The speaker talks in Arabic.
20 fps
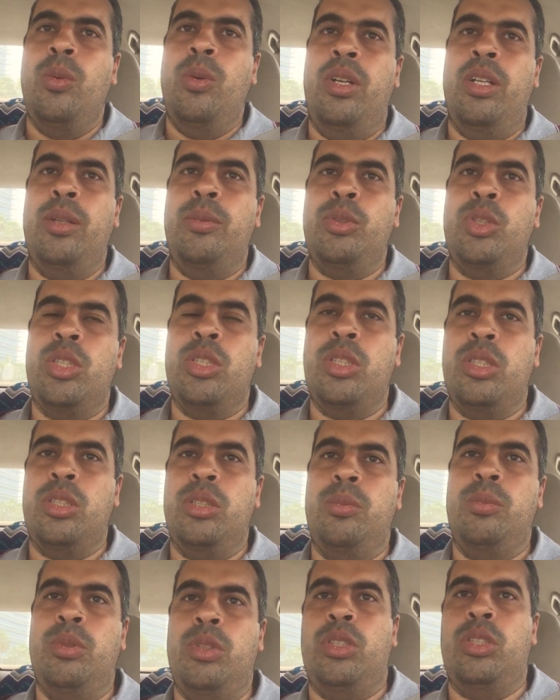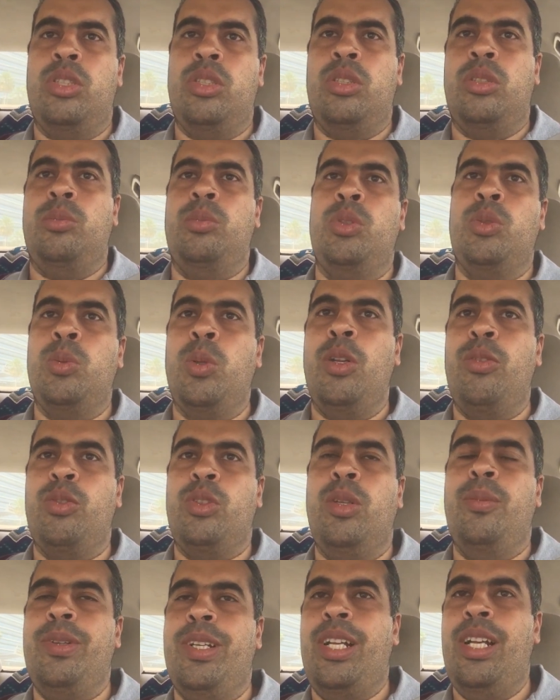واحنا مش مش مش بنقف
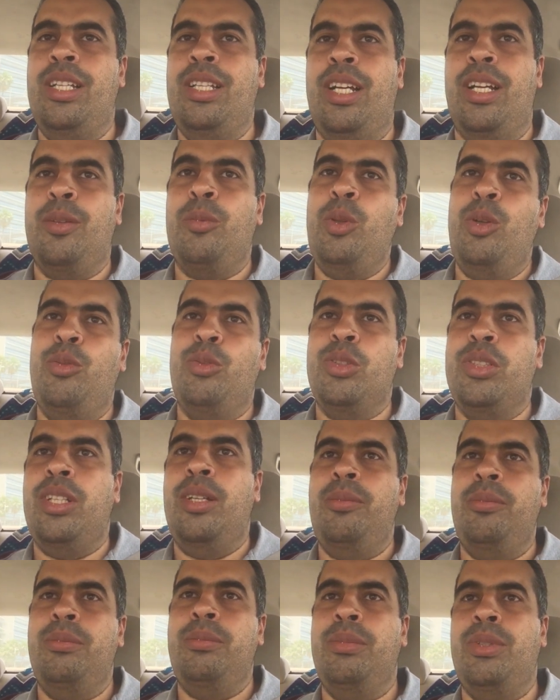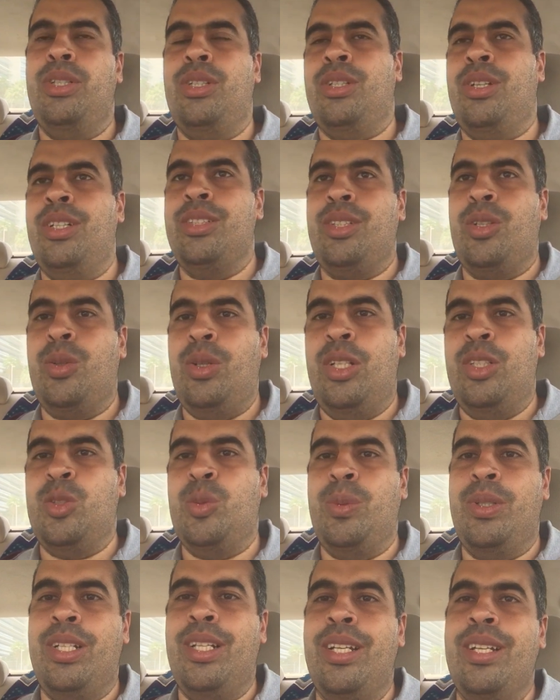قدام الرجاله ده احنا بنقف قدام القدر
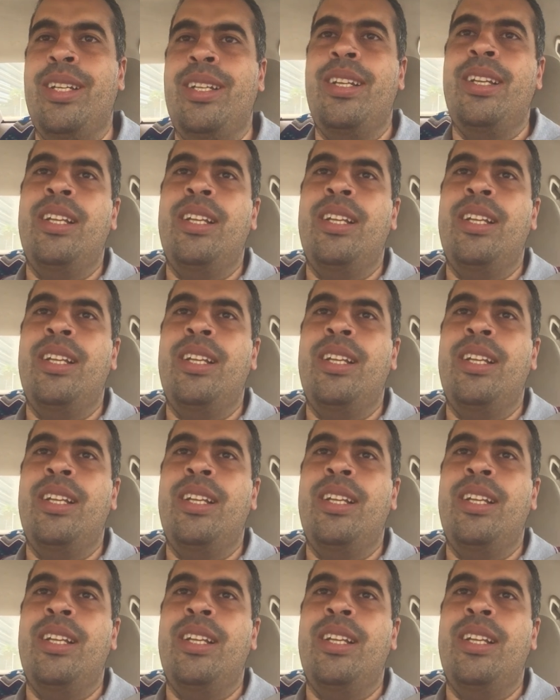والعياذ بالله